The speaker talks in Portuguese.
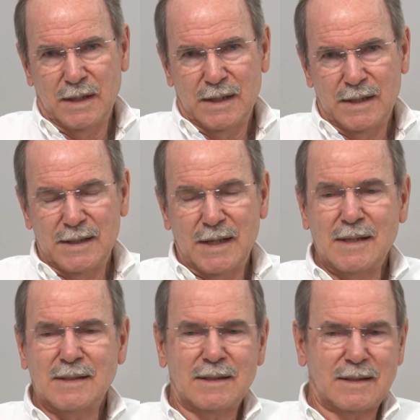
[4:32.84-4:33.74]
E em
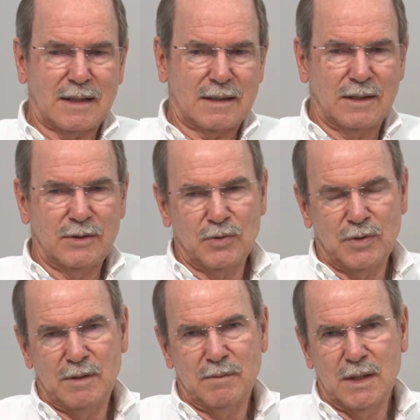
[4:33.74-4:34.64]
se tratando de um
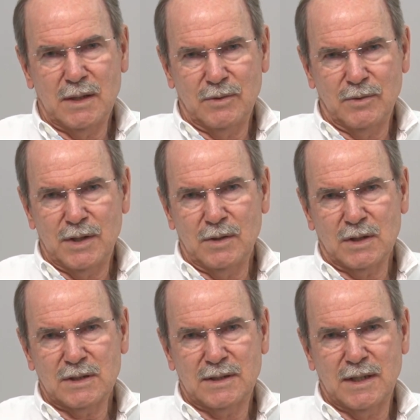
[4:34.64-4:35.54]
irmão, o que
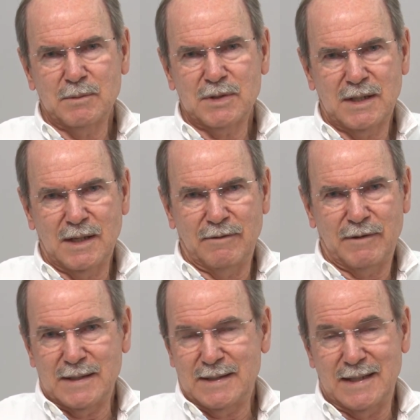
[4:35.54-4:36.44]
nós temos que
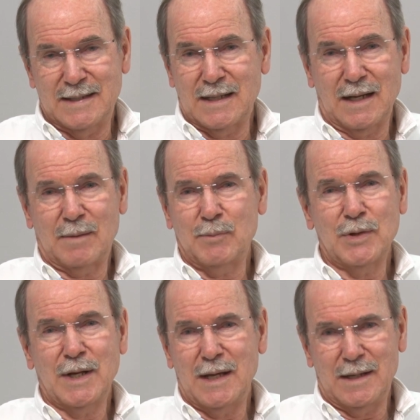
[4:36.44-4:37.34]
fazer é zelar
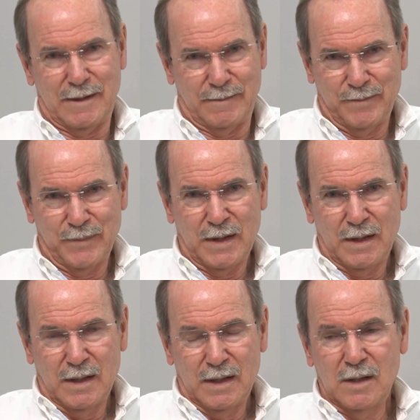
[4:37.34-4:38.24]
por ele,
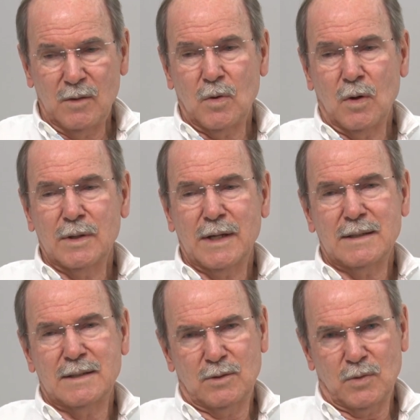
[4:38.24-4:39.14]
em qualquer
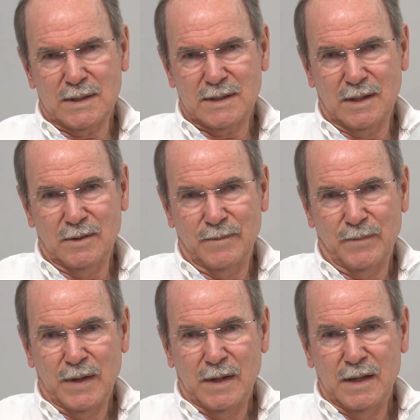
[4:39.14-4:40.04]
situação.
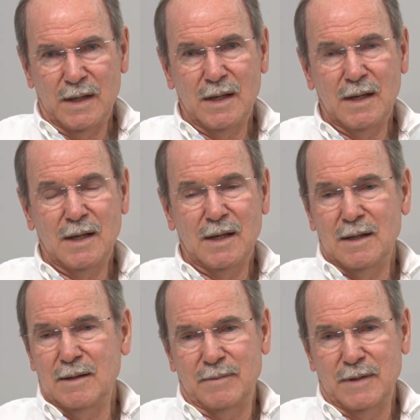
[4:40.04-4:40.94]

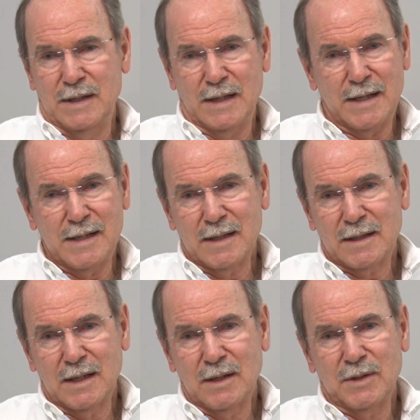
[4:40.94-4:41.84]
E aí
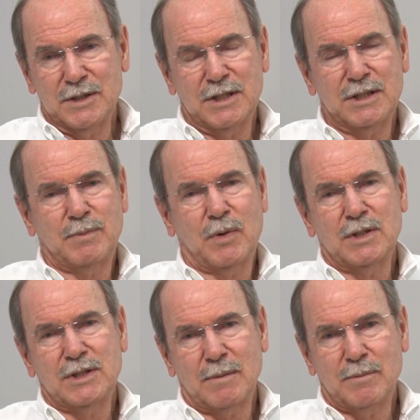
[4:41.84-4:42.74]
então a gente
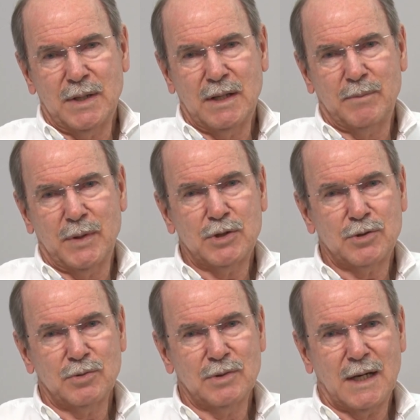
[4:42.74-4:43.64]
pode abrir para
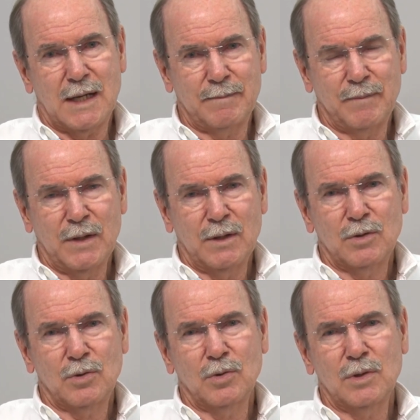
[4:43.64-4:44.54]
estudar
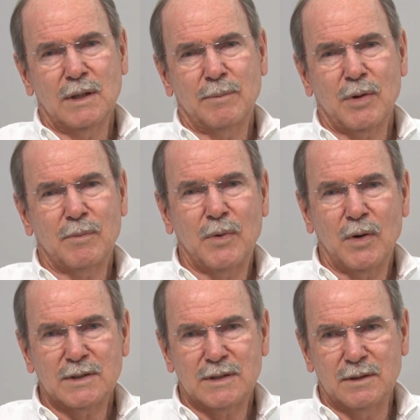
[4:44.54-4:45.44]
toda a
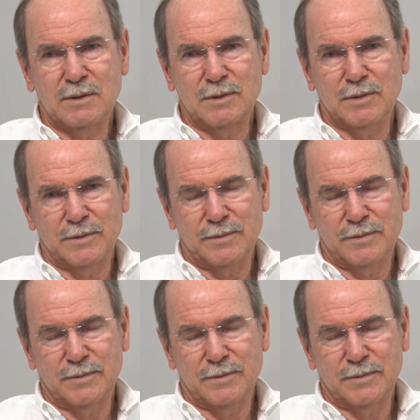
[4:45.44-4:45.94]
proposta do,